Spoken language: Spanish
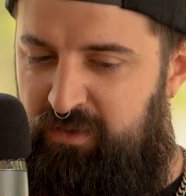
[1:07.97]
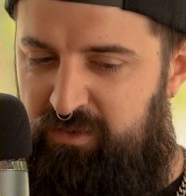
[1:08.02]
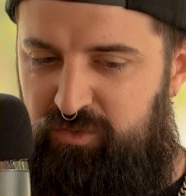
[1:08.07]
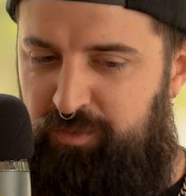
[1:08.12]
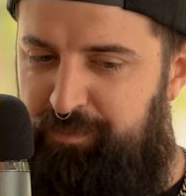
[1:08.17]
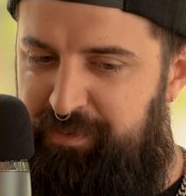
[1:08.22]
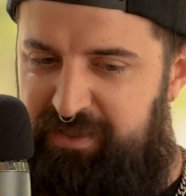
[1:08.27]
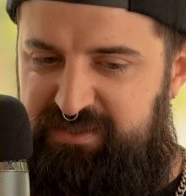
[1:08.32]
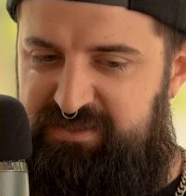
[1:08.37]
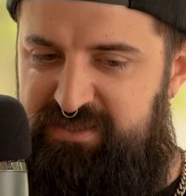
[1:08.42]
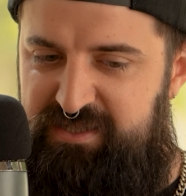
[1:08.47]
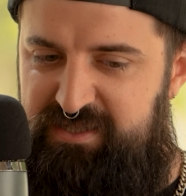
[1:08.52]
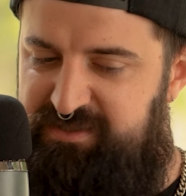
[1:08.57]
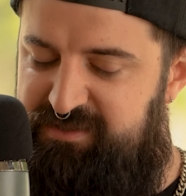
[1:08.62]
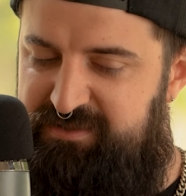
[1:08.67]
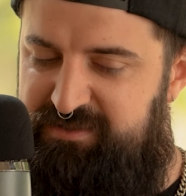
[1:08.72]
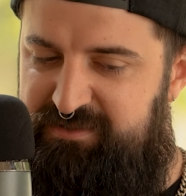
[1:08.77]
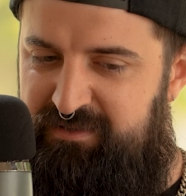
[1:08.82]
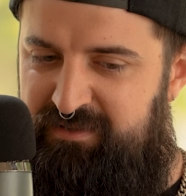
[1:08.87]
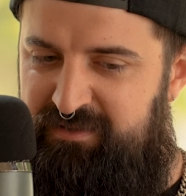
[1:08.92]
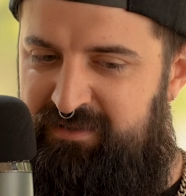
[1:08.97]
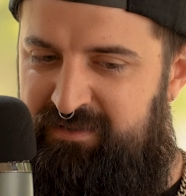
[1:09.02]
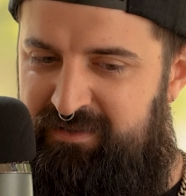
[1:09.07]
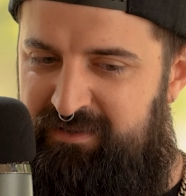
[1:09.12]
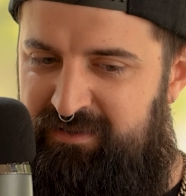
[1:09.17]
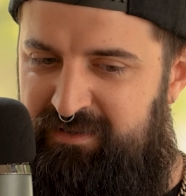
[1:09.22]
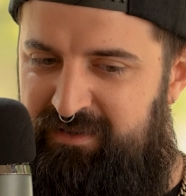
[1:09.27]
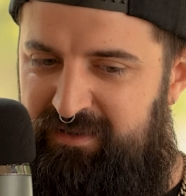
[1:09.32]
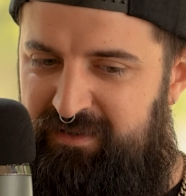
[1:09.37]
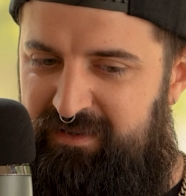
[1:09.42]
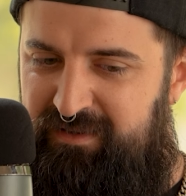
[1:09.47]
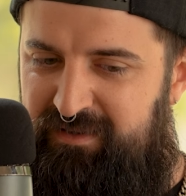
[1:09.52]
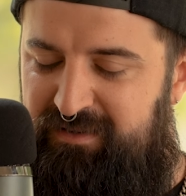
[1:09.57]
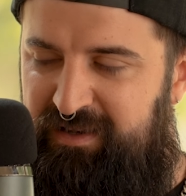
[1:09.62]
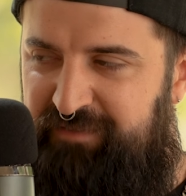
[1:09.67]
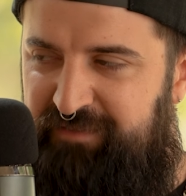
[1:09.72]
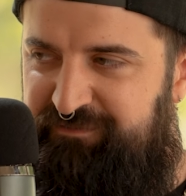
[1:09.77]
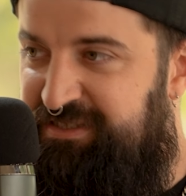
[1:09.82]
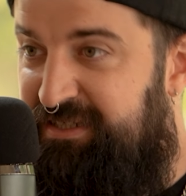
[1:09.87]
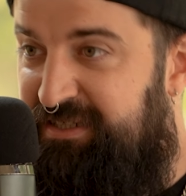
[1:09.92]
tú piensas, eh,
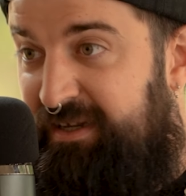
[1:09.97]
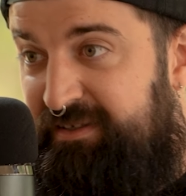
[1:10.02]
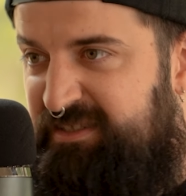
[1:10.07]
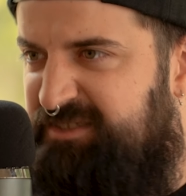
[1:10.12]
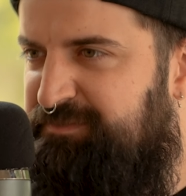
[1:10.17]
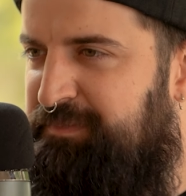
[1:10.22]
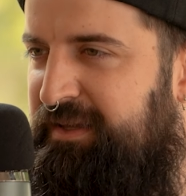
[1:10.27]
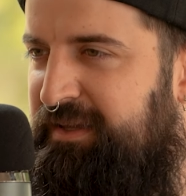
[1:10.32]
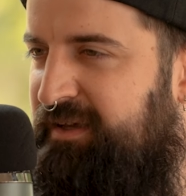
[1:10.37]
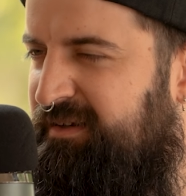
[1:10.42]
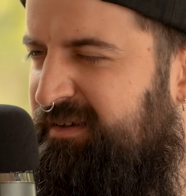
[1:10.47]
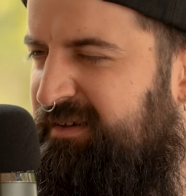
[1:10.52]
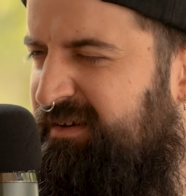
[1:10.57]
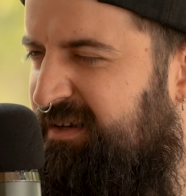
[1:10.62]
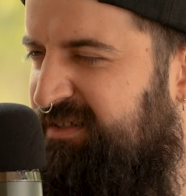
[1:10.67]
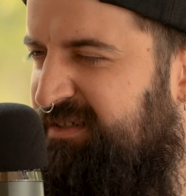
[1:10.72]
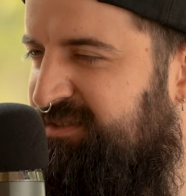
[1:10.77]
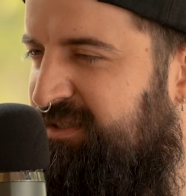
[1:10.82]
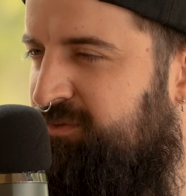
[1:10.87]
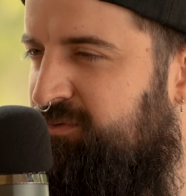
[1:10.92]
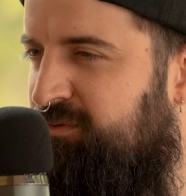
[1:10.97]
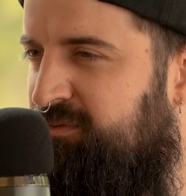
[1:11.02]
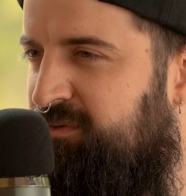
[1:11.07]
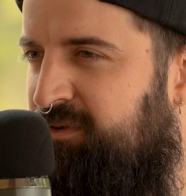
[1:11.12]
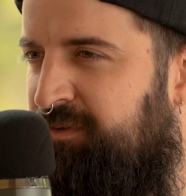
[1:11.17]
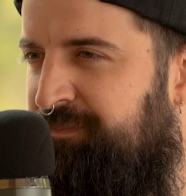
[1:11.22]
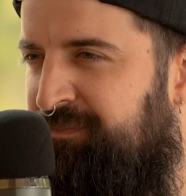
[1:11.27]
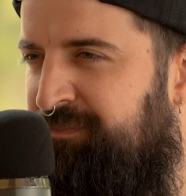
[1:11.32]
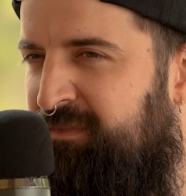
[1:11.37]
la física que te explican en el instituto